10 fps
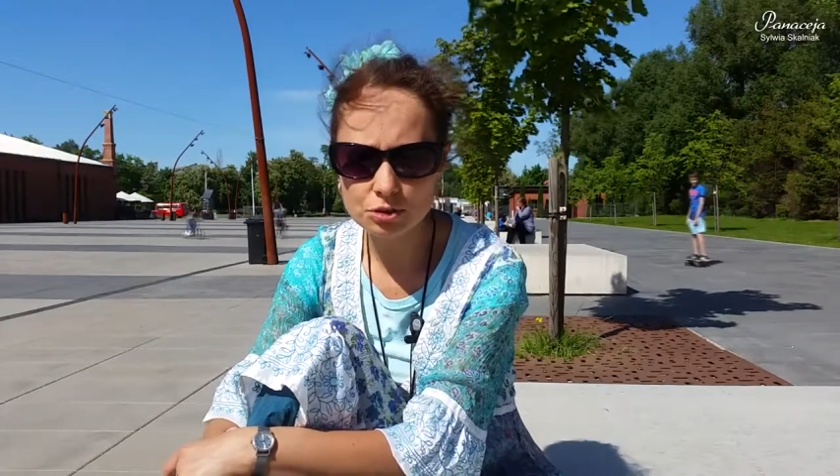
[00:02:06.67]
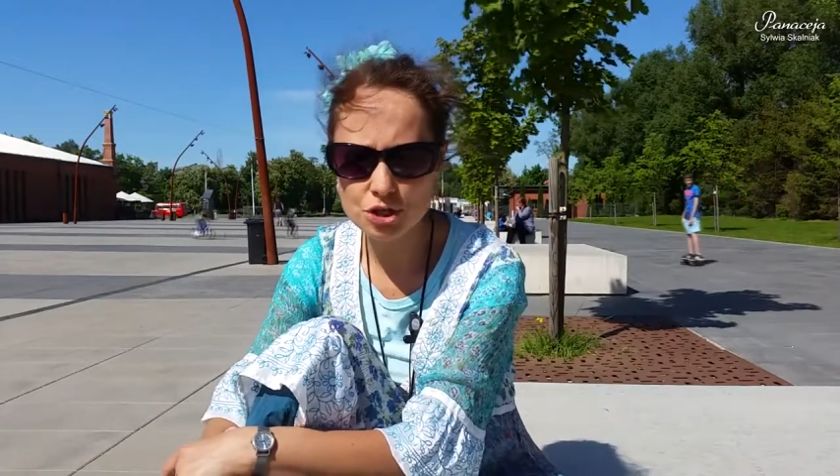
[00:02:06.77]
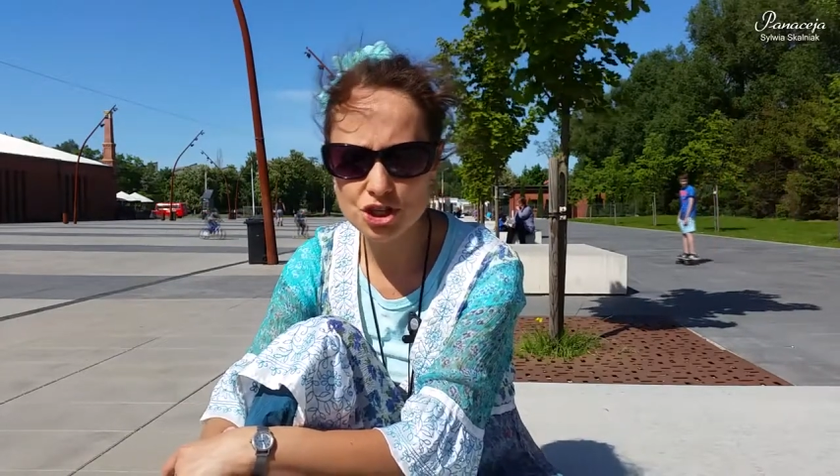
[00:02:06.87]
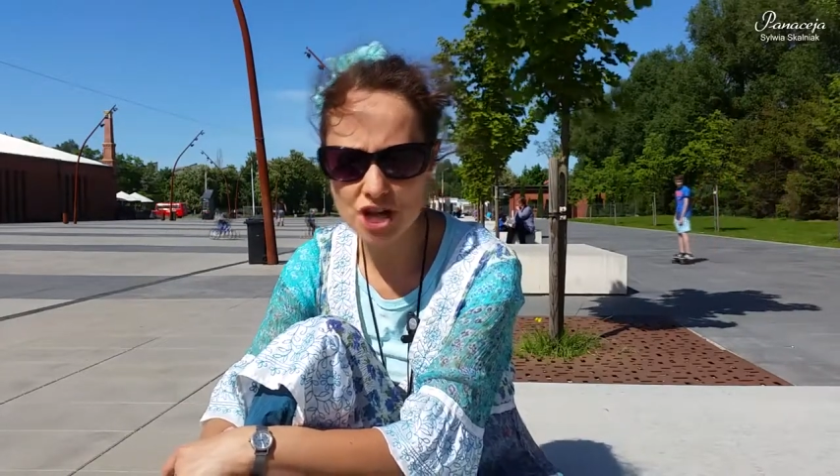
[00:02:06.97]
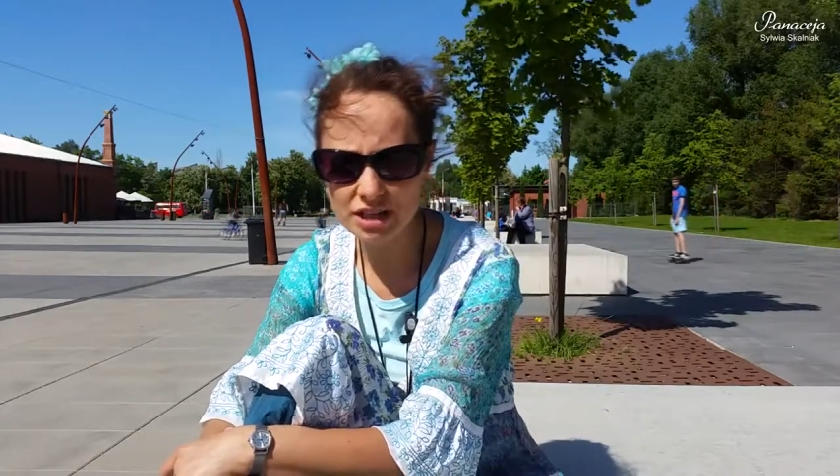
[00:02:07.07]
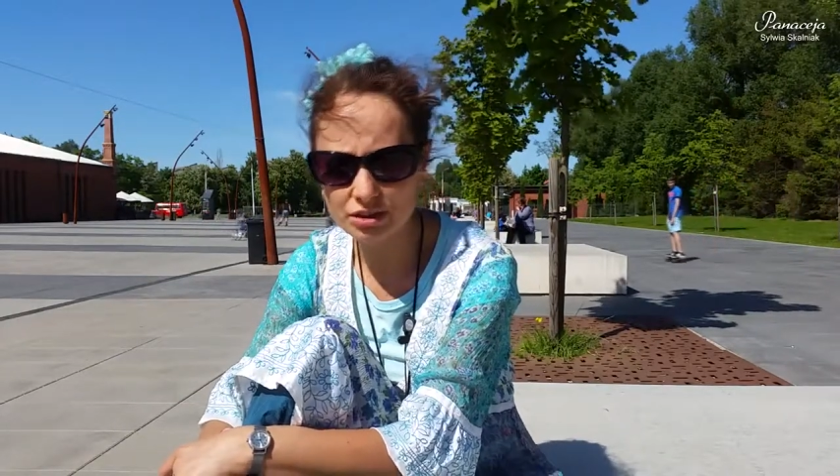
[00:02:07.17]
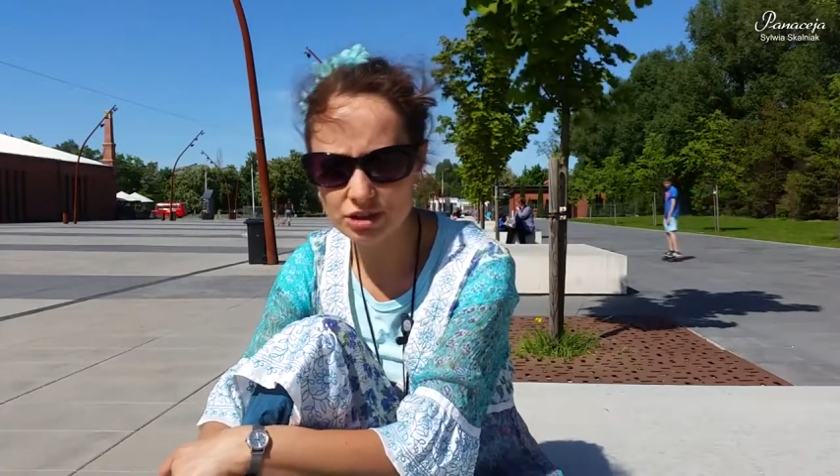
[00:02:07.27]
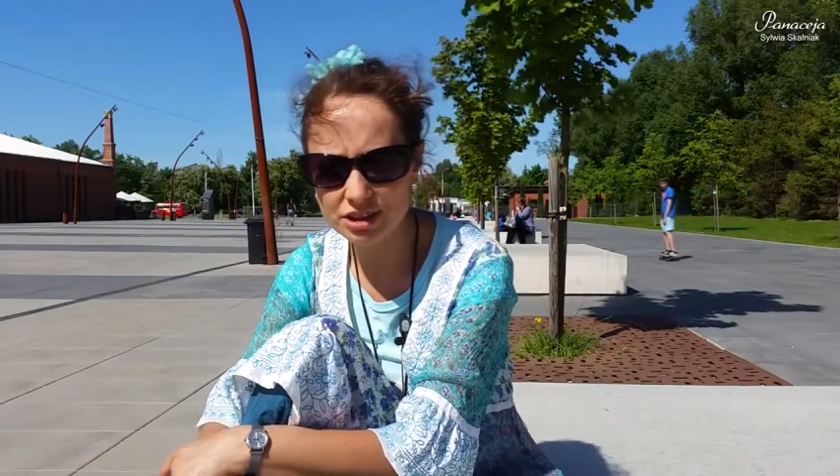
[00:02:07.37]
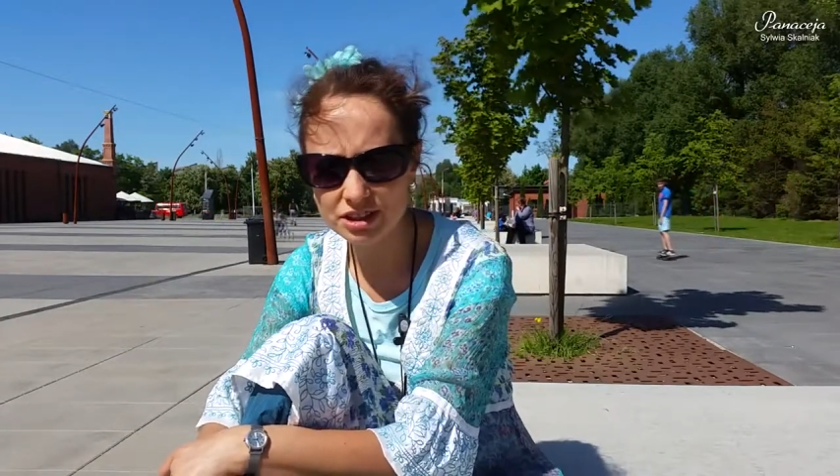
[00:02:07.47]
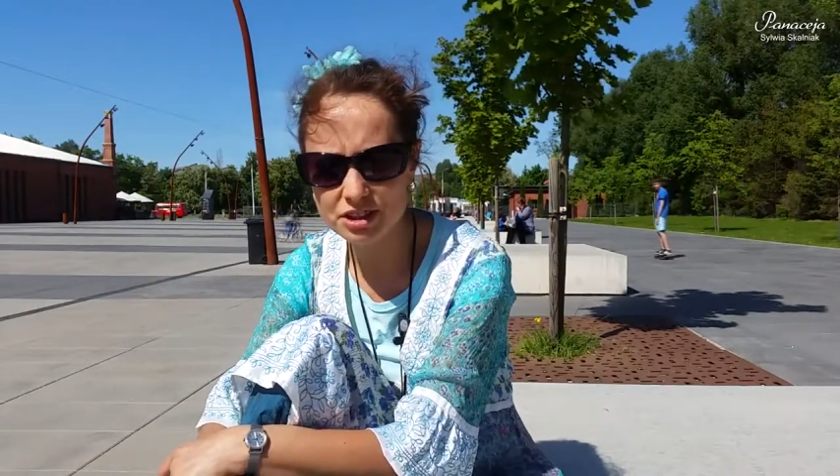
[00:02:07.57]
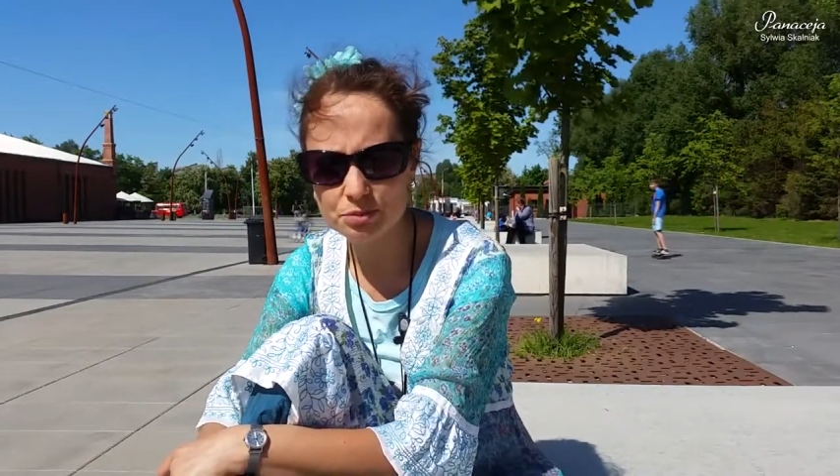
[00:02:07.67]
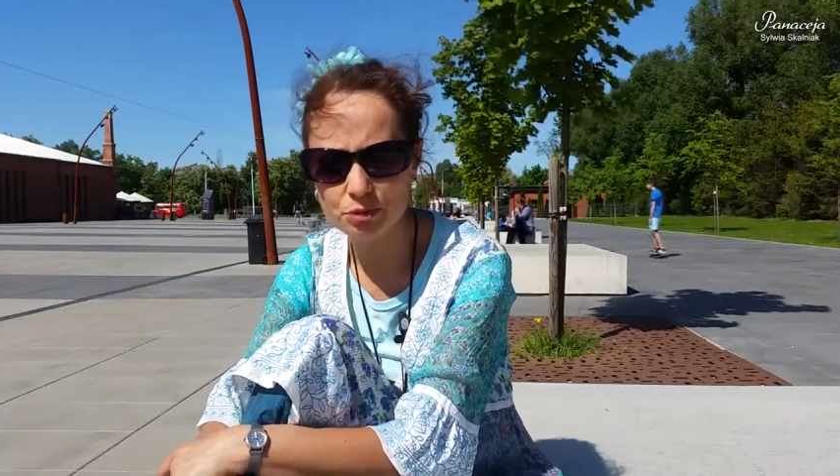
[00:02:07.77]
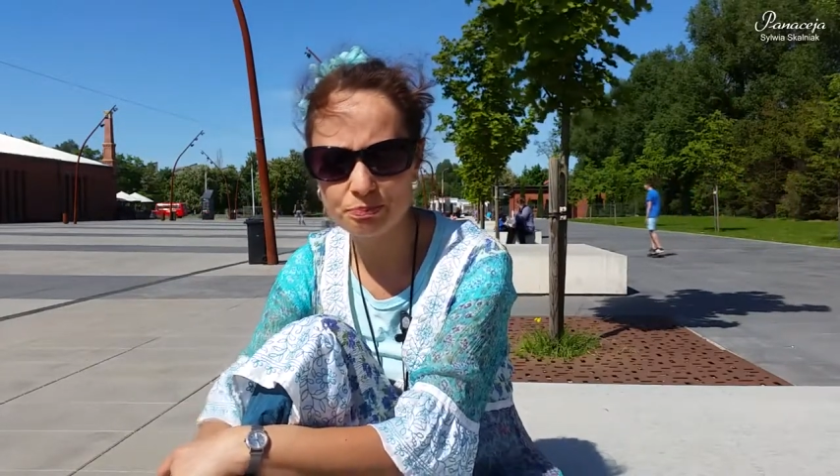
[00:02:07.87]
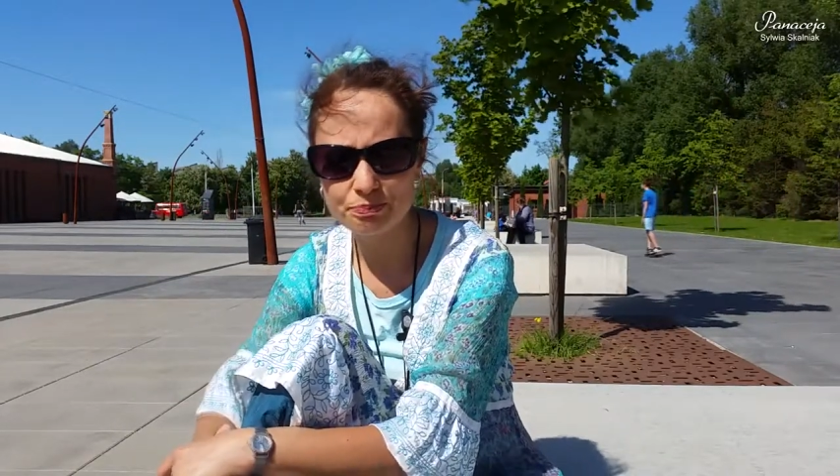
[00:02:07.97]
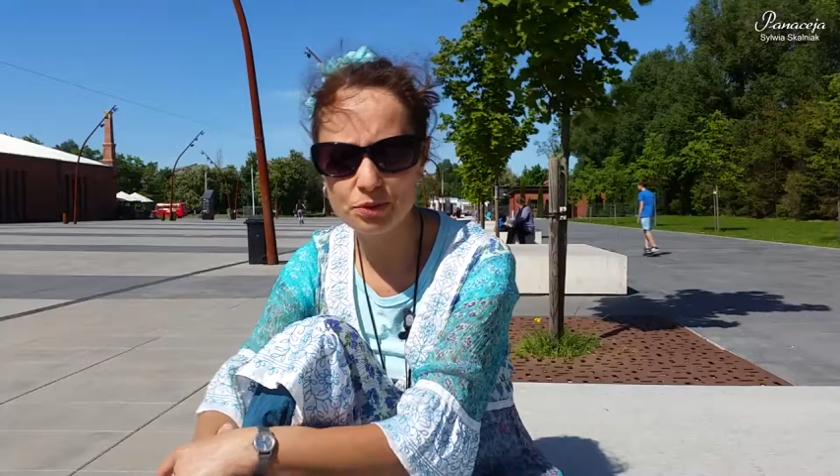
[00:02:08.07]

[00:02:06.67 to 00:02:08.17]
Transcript: oczyszczanie organizmu,